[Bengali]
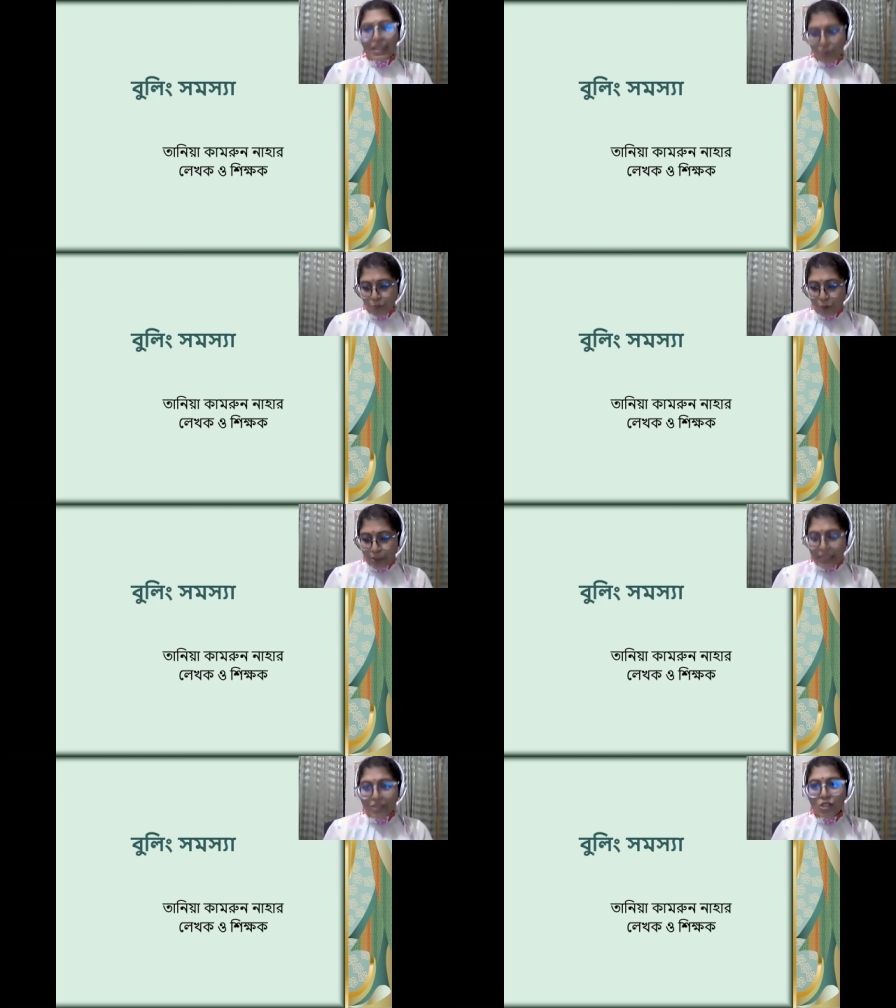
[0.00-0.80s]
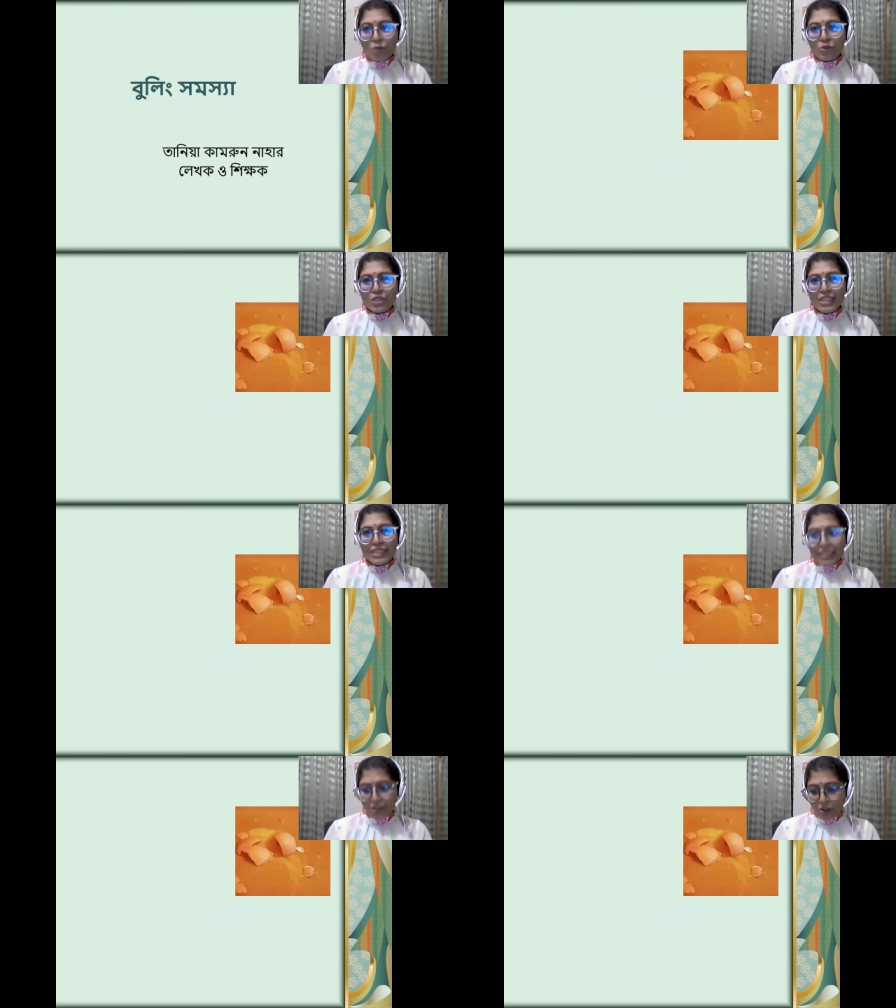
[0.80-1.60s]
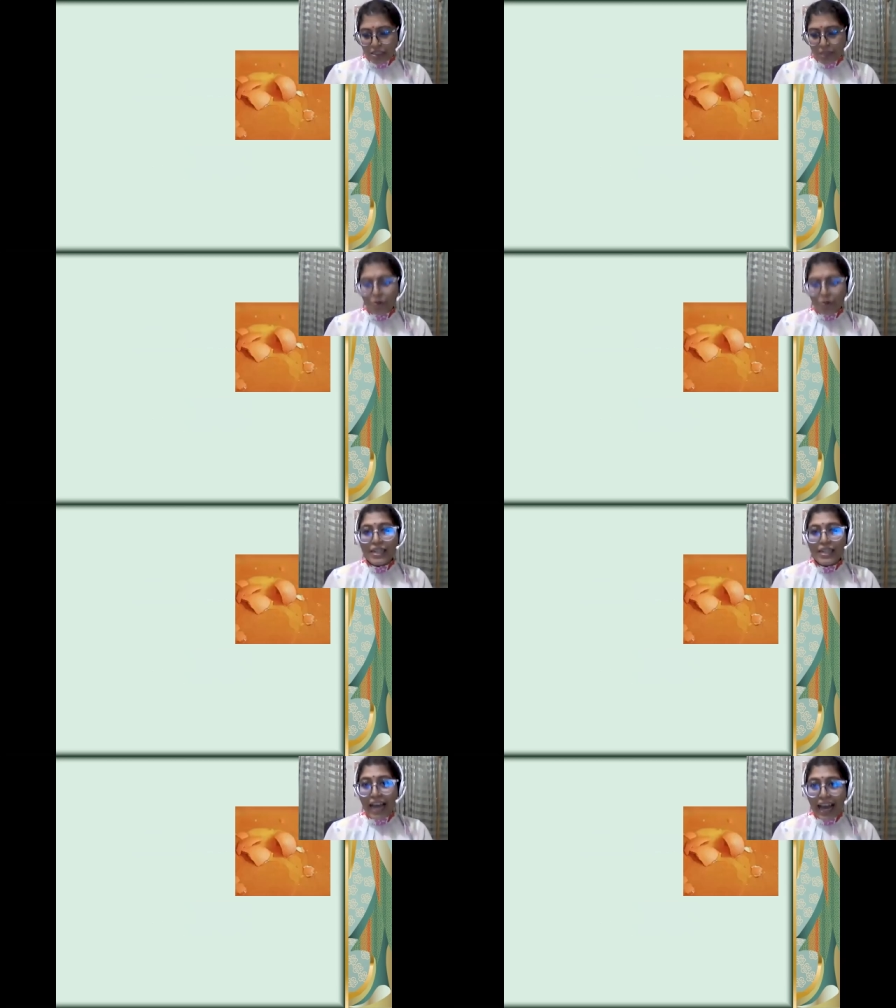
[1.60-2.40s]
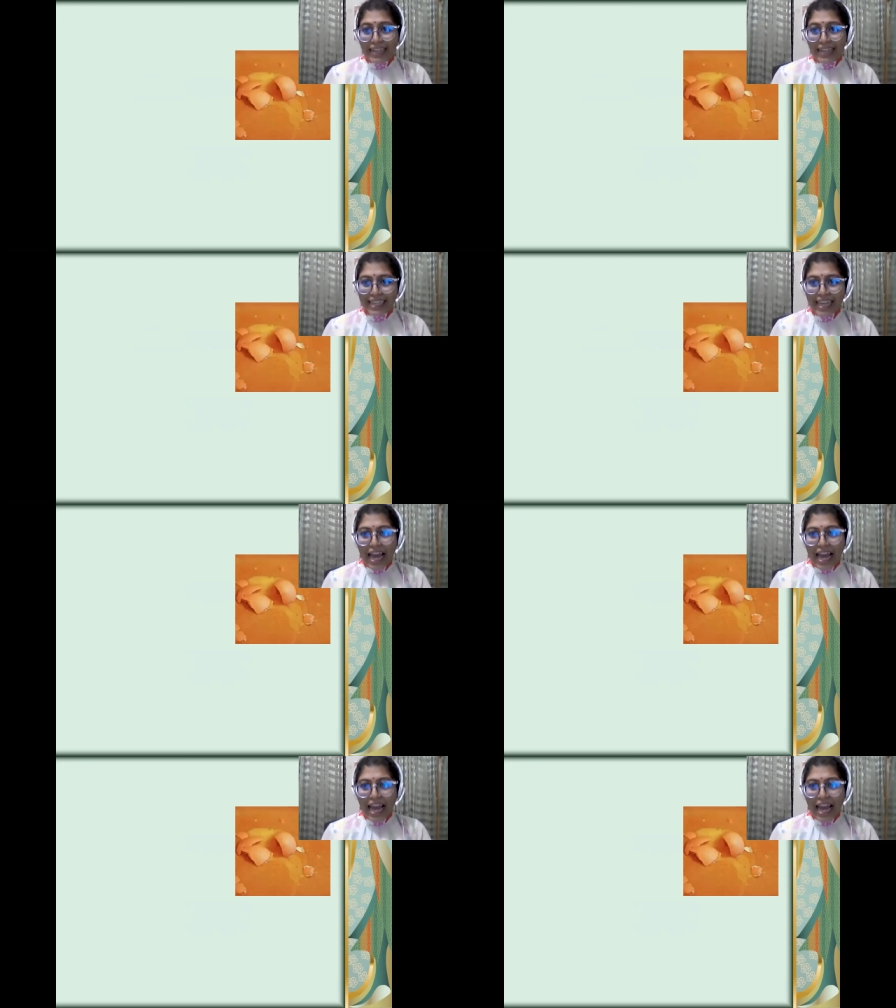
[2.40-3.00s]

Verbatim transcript: তো বুলিং সমস্যা নিয়ে কথা বলার আগে